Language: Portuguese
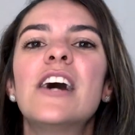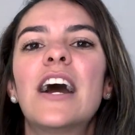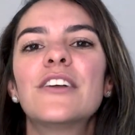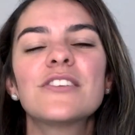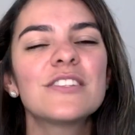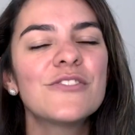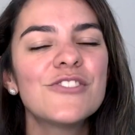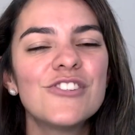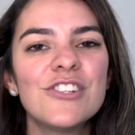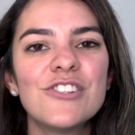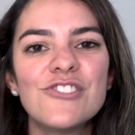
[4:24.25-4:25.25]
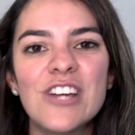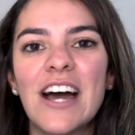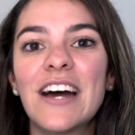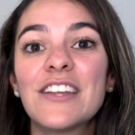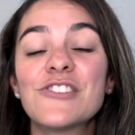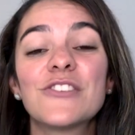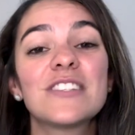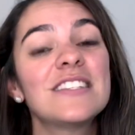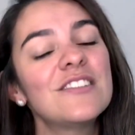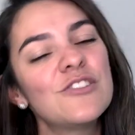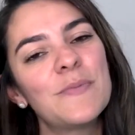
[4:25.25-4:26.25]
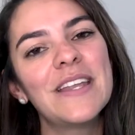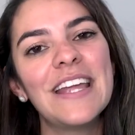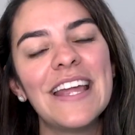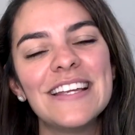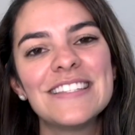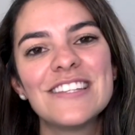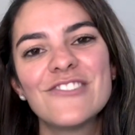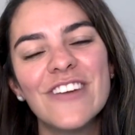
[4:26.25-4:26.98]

a nossa rotina diária, as nossas experiências.